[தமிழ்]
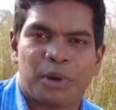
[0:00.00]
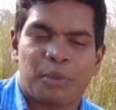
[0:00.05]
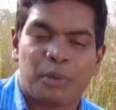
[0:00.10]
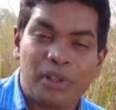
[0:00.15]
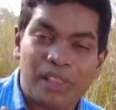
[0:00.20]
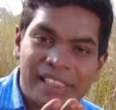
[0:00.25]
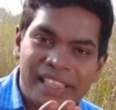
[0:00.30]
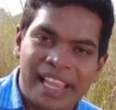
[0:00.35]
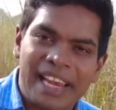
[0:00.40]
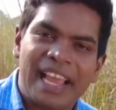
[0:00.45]

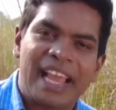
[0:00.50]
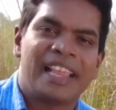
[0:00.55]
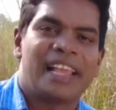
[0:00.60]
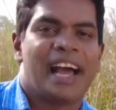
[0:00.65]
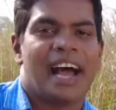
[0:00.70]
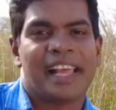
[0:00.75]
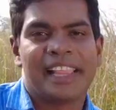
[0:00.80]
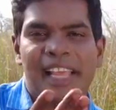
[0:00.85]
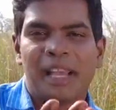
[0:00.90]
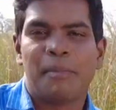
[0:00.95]
பண்ணும்போது தனியாக
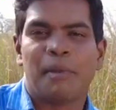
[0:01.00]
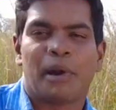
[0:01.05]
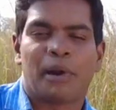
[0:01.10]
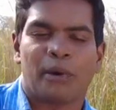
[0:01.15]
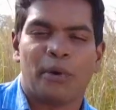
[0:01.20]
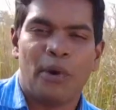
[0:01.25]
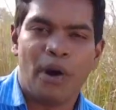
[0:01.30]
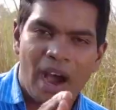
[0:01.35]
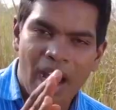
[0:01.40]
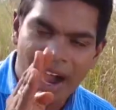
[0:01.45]
தான் அதிகமாக
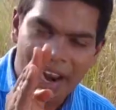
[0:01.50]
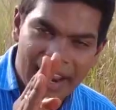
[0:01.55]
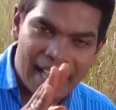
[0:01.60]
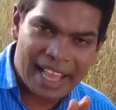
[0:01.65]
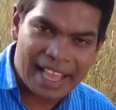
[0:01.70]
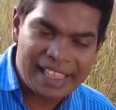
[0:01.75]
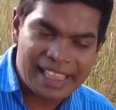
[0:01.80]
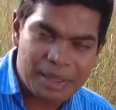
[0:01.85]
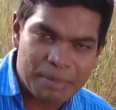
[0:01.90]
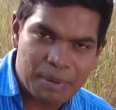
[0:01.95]
இருக்கும்
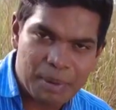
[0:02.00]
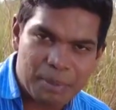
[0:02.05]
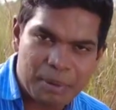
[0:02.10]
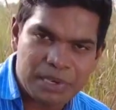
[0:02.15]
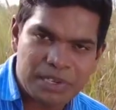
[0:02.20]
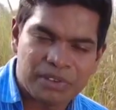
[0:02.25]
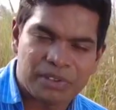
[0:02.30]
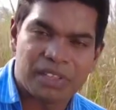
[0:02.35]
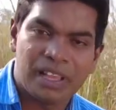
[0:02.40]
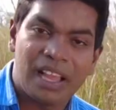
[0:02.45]
ஆனால் இந்த
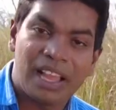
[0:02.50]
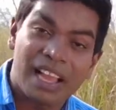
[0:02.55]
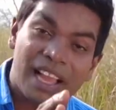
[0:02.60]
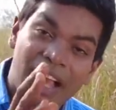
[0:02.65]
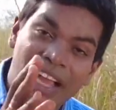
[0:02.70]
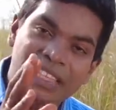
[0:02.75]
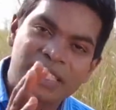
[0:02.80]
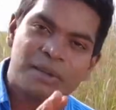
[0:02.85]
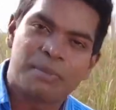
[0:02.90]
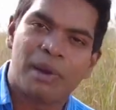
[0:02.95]
ப்ரிப்பரேஷன் வந்து
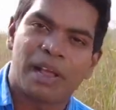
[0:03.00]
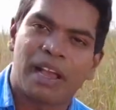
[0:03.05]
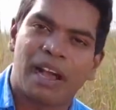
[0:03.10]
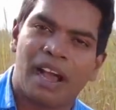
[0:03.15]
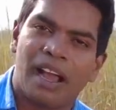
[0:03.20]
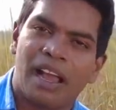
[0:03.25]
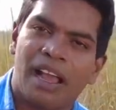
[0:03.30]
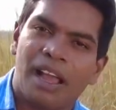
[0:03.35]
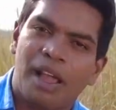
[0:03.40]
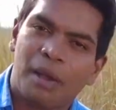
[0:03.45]
காஞ்ச
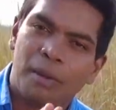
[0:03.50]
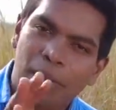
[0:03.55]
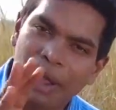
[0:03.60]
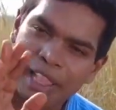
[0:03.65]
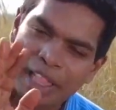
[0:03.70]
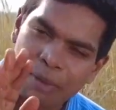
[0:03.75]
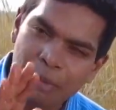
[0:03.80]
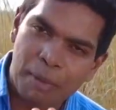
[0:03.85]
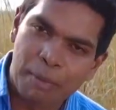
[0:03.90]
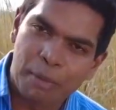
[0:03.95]
மிளகாய்
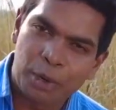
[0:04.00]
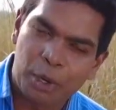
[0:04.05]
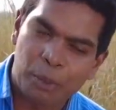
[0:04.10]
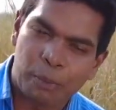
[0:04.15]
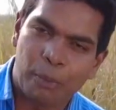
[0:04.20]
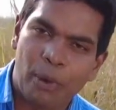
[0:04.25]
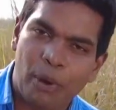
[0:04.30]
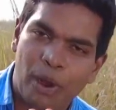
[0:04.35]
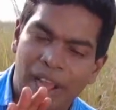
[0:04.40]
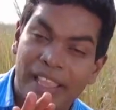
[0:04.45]
அதிகமாக
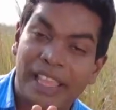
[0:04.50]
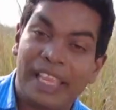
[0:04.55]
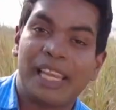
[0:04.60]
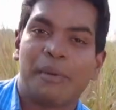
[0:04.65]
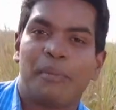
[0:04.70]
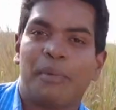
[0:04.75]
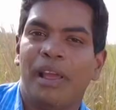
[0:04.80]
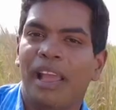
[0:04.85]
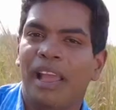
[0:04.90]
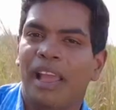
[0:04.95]
போட்டிருப்போம் அதே
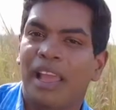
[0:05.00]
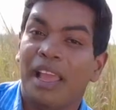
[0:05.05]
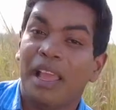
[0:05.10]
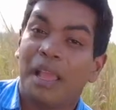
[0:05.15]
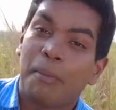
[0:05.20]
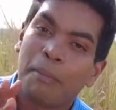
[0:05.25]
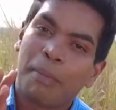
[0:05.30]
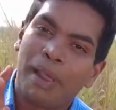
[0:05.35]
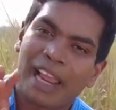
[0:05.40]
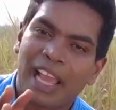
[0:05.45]
டைமில்
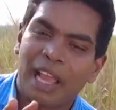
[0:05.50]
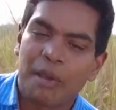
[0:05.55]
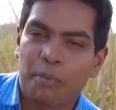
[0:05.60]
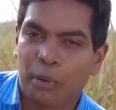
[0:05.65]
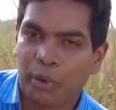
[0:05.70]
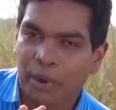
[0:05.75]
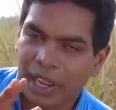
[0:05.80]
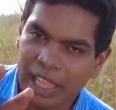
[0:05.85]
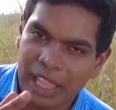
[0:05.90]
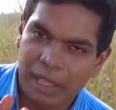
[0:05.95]
மிளகாய்
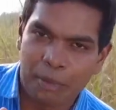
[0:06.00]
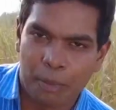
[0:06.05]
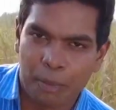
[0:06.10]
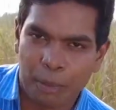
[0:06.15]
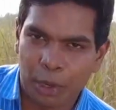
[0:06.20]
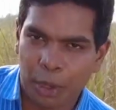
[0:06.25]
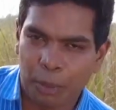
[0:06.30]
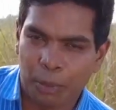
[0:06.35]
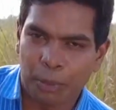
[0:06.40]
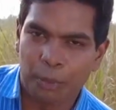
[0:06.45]
பவுடர் அதிகமாக
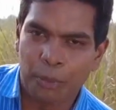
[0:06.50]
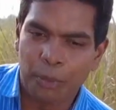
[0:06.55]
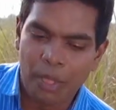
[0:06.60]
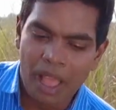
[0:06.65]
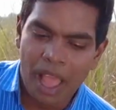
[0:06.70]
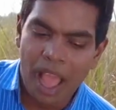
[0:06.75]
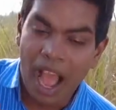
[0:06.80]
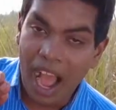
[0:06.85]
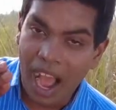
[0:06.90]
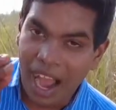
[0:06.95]
போட்டிருப்போம்
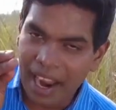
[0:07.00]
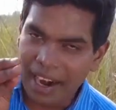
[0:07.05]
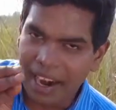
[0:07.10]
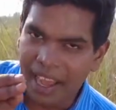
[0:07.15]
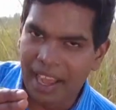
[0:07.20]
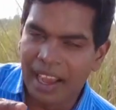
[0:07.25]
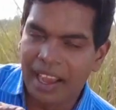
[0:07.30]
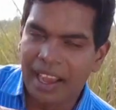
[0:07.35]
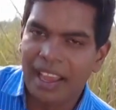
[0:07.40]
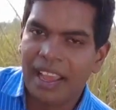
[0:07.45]

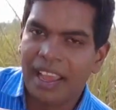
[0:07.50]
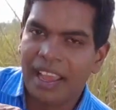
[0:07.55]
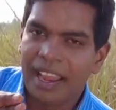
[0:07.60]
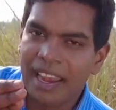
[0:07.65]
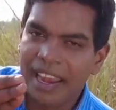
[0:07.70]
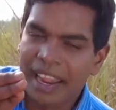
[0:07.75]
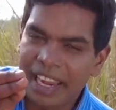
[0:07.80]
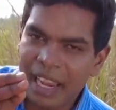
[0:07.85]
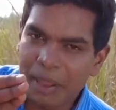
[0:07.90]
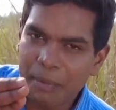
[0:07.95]
ஆனால்
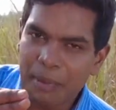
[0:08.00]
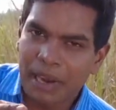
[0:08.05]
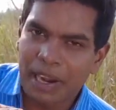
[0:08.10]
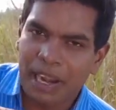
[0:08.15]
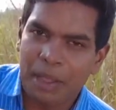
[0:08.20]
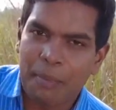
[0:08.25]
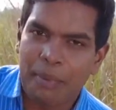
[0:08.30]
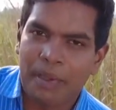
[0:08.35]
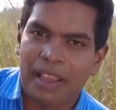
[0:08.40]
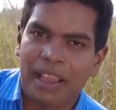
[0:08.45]
நிறைய பேர்
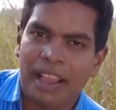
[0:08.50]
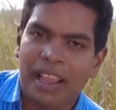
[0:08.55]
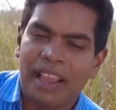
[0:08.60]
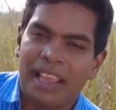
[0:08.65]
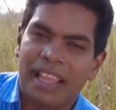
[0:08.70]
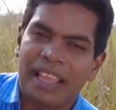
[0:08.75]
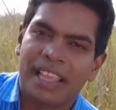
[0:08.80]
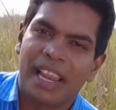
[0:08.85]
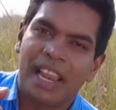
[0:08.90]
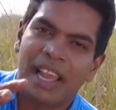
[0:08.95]
நினைப்பீங்க
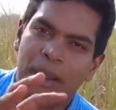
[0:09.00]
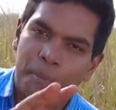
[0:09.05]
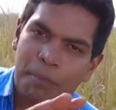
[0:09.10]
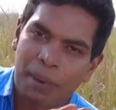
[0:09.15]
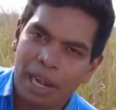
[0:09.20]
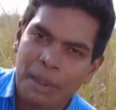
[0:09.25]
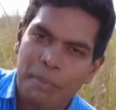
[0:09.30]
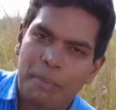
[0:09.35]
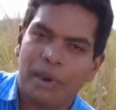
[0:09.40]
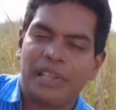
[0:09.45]
இதுனா
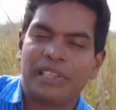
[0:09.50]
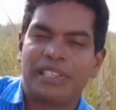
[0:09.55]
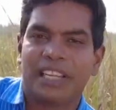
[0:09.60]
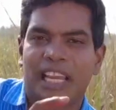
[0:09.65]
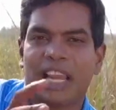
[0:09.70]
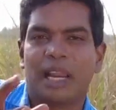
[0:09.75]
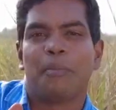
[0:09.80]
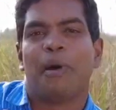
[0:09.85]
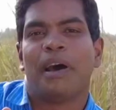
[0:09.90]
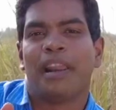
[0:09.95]
பள்ளிப்பாளையம்
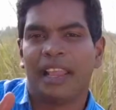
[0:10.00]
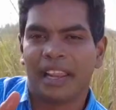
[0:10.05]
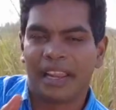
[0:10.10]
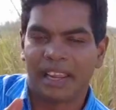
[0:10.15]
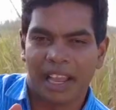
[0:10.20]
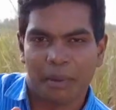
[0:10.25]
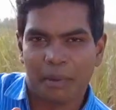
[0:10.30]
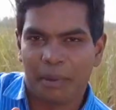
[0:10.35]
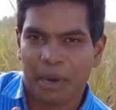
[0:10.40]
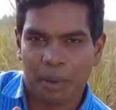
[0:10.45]
சிக்கன் மாதிரி
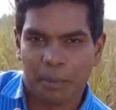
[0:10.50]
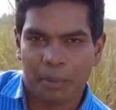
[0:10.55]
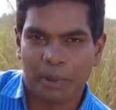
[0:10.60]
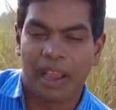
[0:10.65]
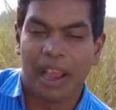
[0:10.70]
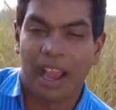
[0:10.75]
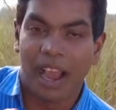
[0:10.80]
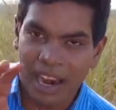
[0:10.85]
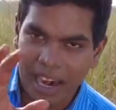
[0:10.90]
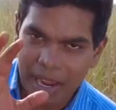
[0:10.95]
இருக்குது அப்படின்னு
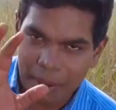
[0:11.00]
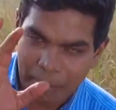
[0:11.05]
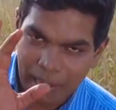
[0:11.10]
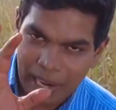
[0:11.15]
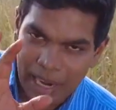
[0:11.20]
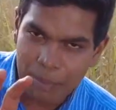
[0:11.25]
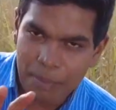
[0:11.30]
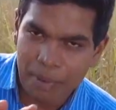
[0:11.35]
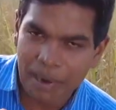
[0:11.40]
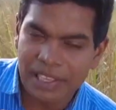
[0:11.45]
நினைப்பீங்க ஆனால்
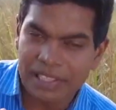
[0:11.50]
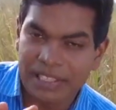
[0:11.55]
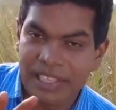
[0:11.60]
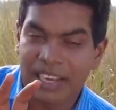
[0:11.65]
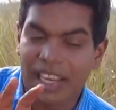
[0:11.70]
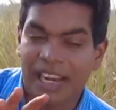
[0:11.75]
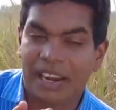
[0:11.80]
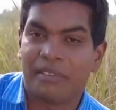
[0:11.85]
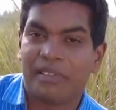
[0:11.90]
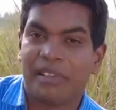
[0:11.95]
பள்ளிப்பாளையம்
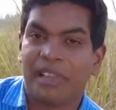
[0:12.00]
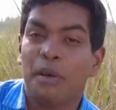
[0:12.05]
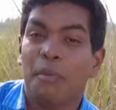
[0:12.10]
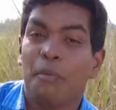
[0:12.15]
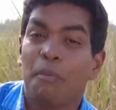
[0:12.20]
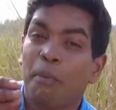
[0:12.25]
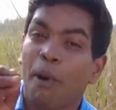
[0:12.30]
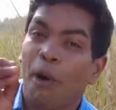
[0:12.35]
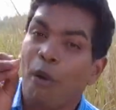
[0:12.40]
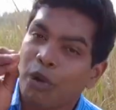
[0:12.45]
சிக்கனில் வந்து
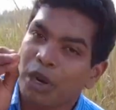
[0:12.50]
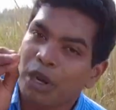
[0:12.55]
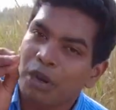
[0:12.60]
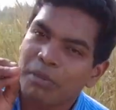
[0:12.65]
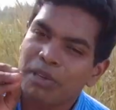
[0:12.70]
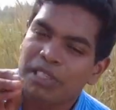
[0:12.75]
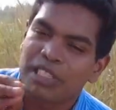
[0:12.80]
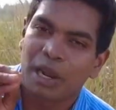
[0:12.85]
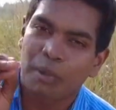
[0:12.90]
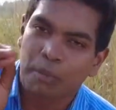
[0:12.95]
பவுடர்
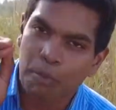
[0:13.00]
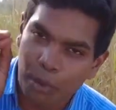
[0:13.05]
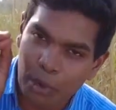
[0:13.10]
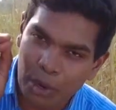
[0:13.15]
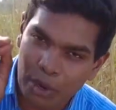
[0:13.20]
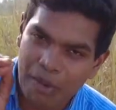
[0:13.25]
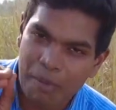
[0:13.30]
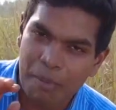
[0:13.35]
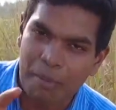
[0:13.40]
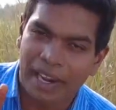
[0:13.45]
மசாலா
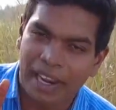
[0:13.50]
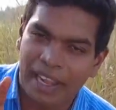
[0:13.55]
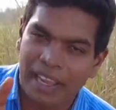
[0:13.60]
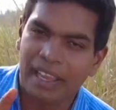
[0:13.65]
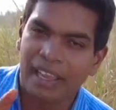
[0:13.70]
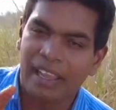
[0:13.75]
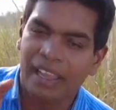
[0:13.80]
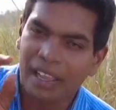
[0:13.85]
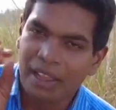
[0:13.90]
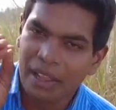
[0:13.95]
போடவே மாட்டாங்க